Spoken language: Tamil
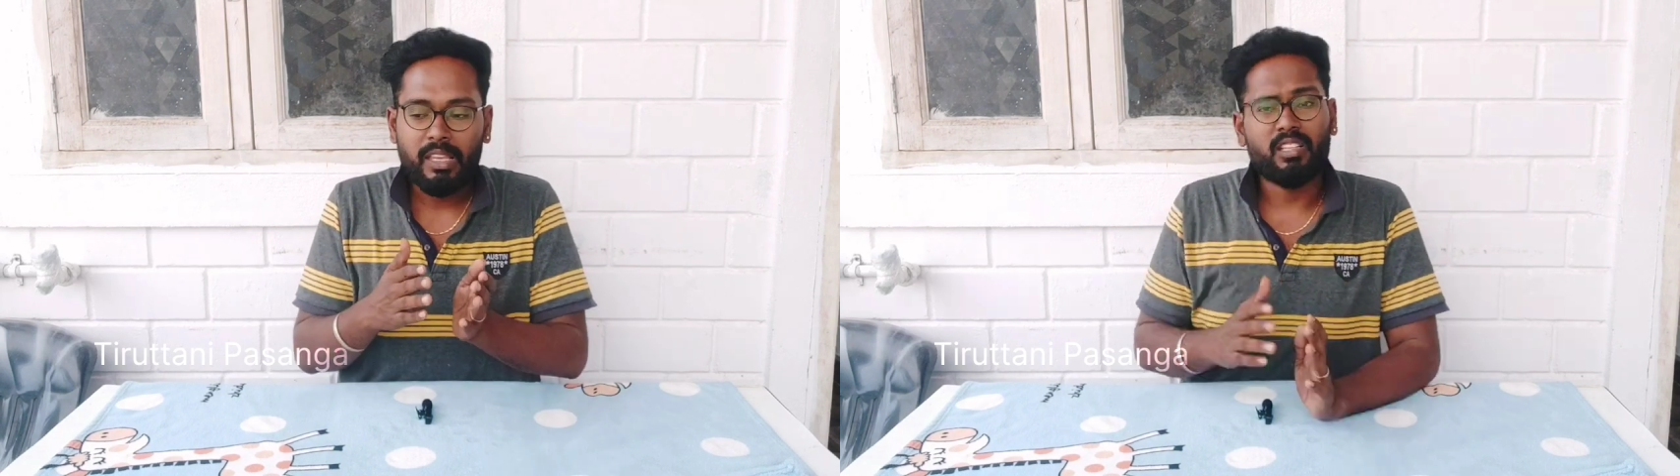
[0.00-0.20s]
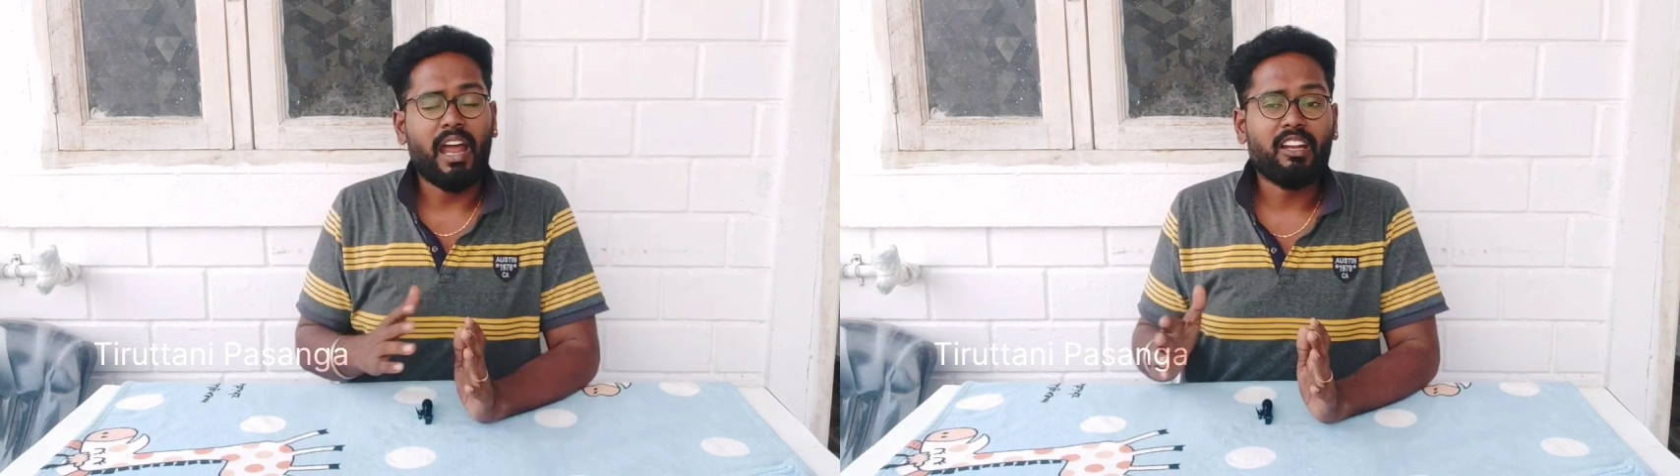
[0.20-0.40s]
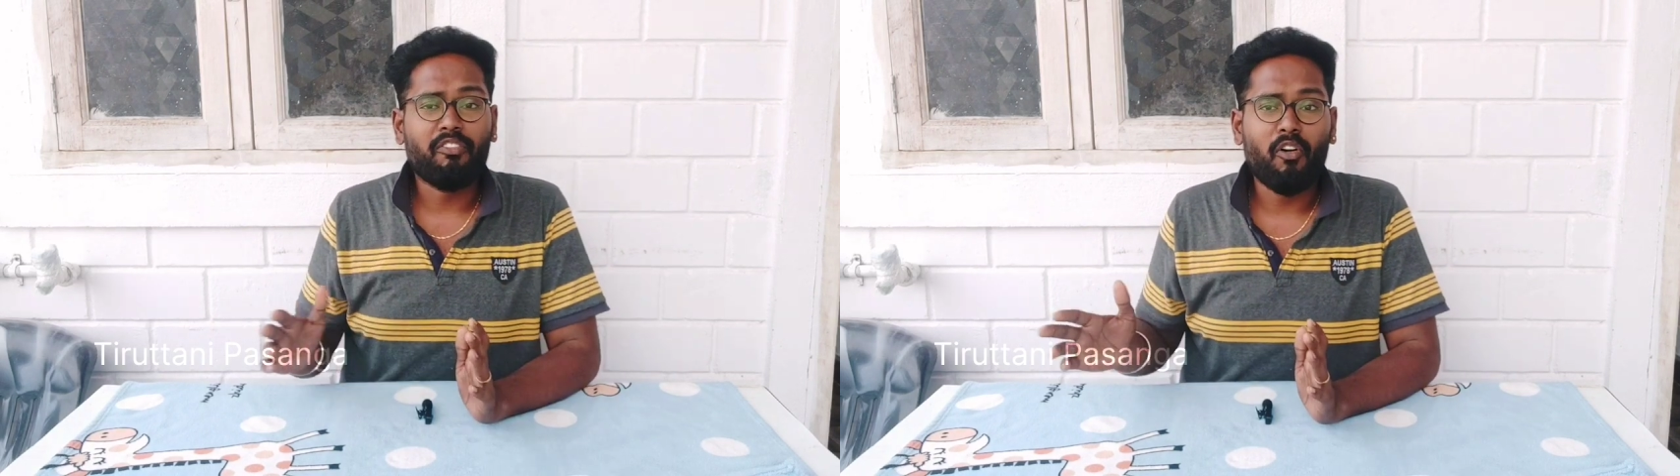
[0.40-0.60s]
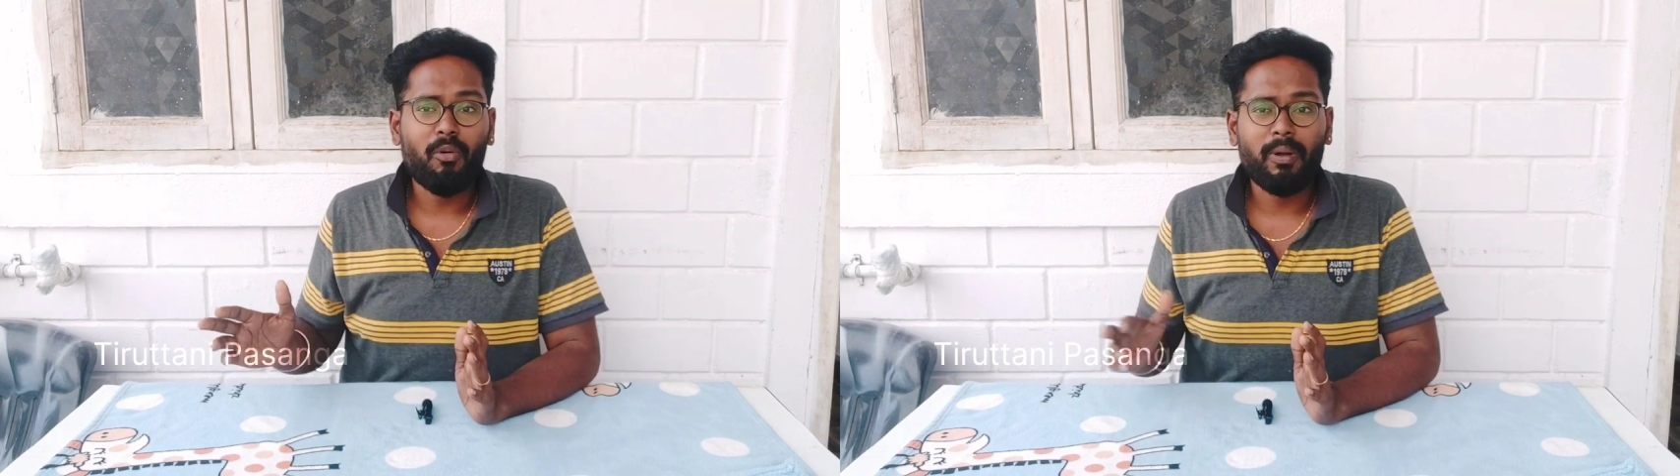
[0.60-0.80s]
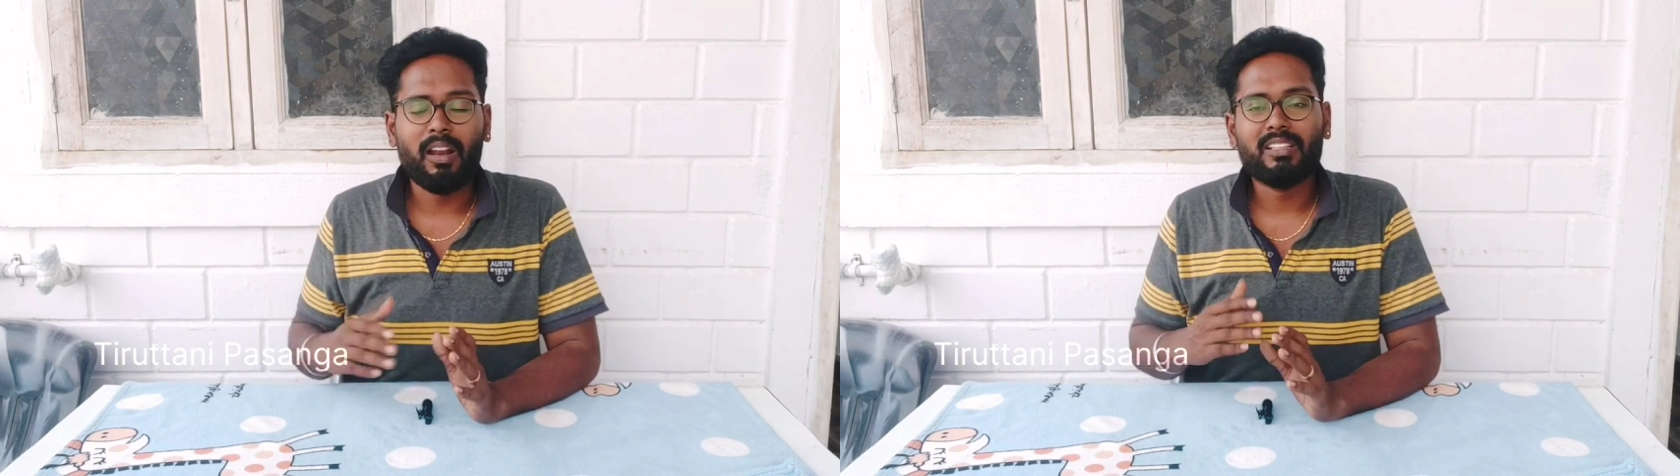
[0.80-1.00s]
இந்த டயட்டை
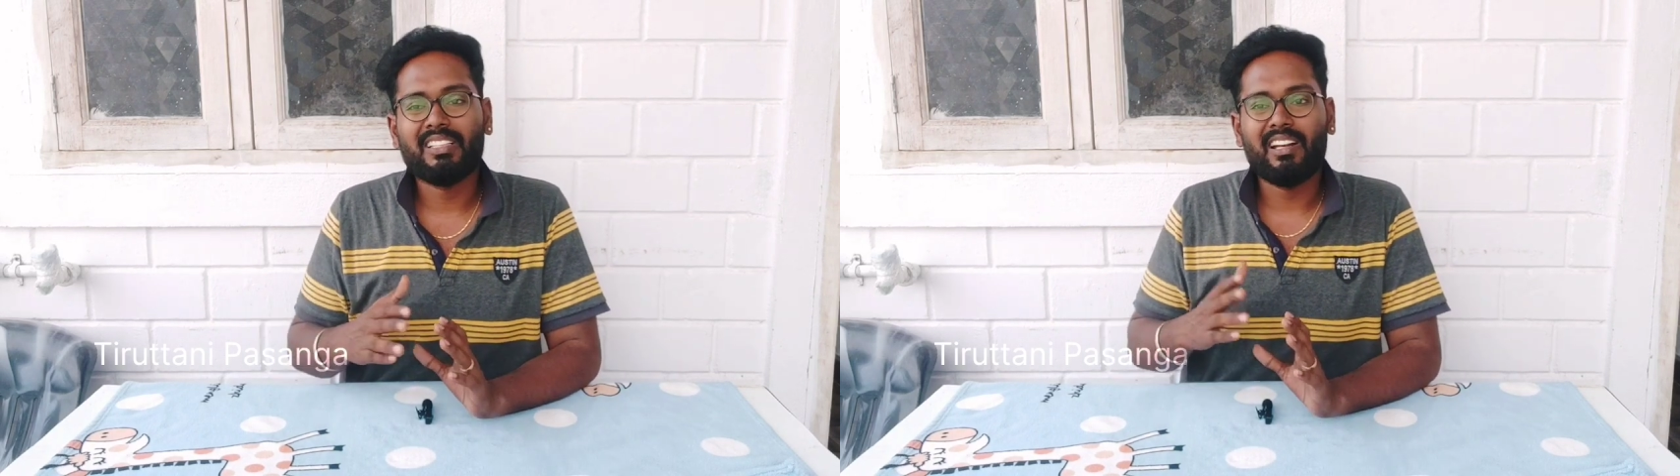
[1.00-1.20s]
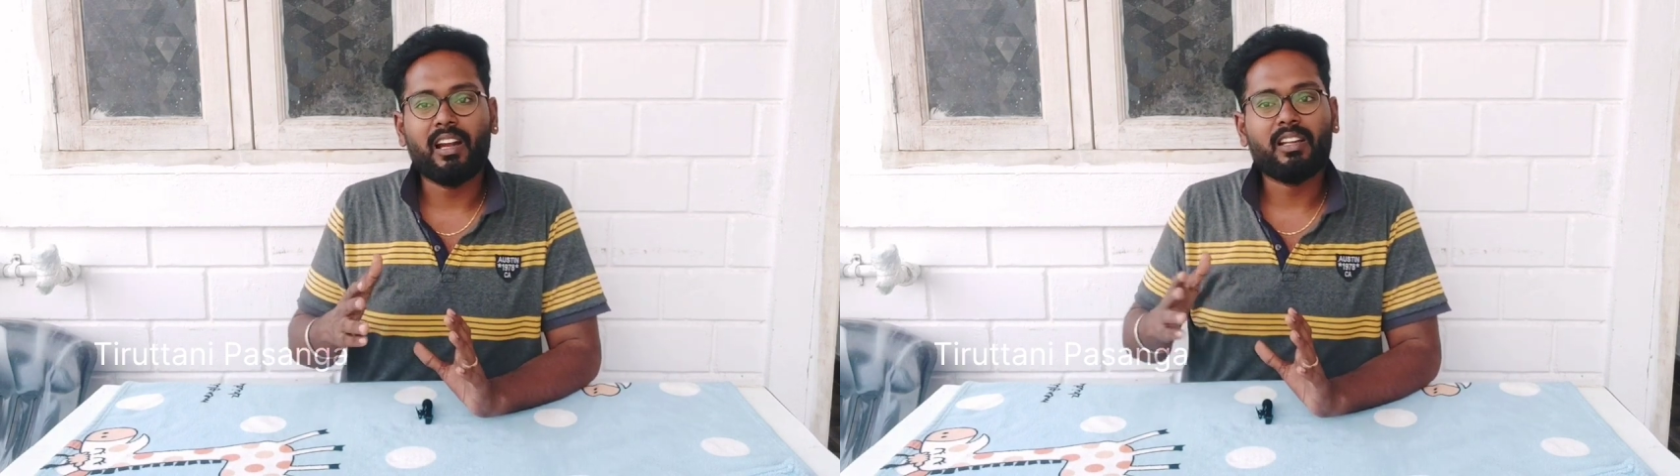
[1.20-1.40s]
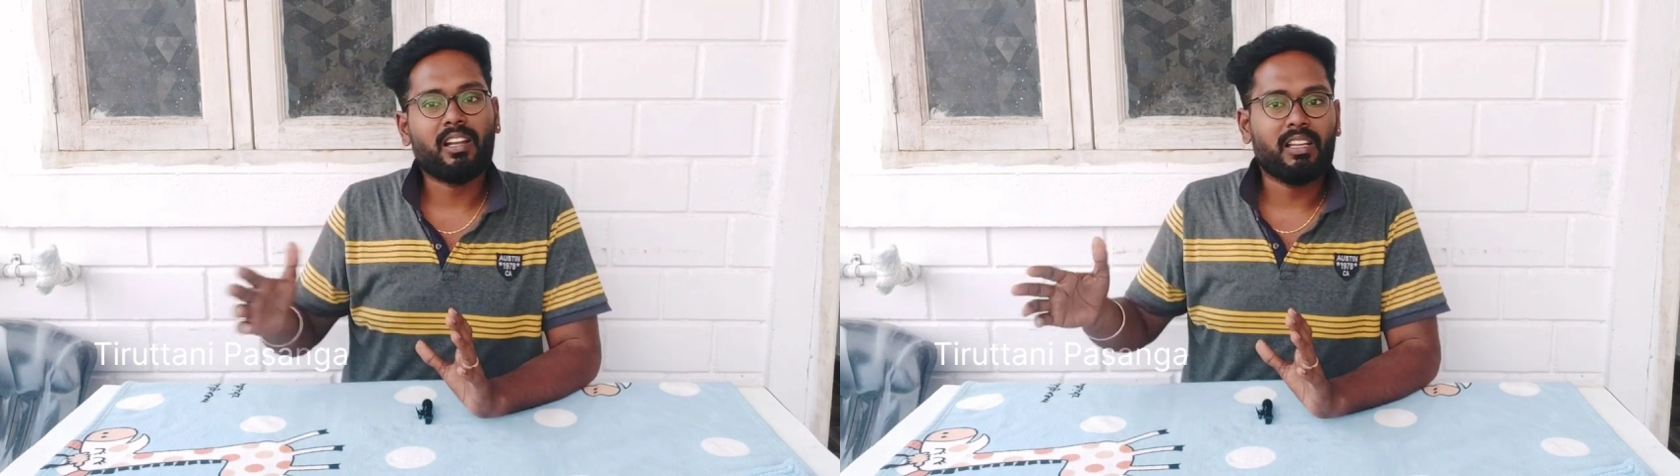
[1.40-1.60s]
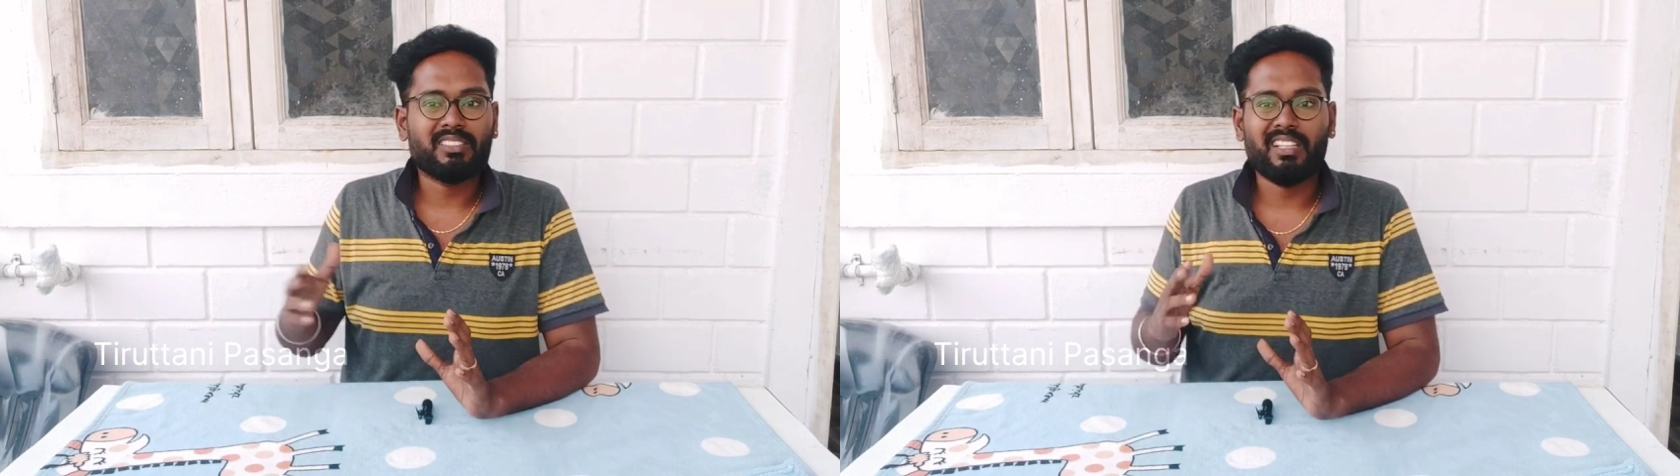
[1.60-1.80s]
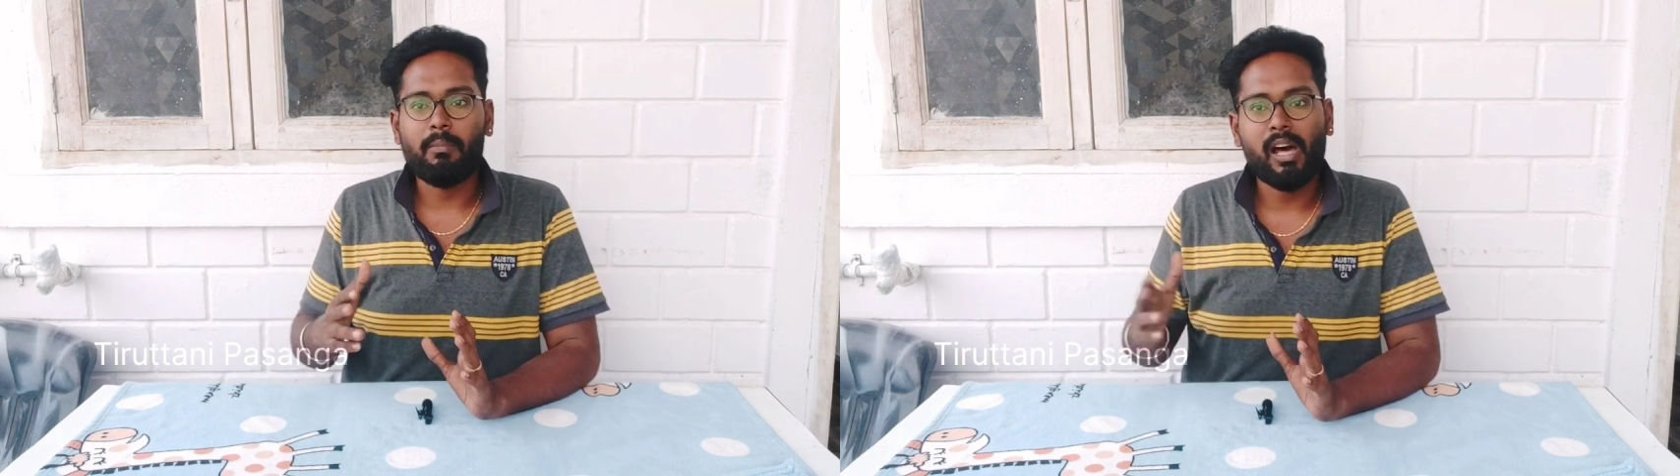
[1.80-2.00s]
ஃபாலோ பண்ற சில நாட்கள் கழிச்சு சில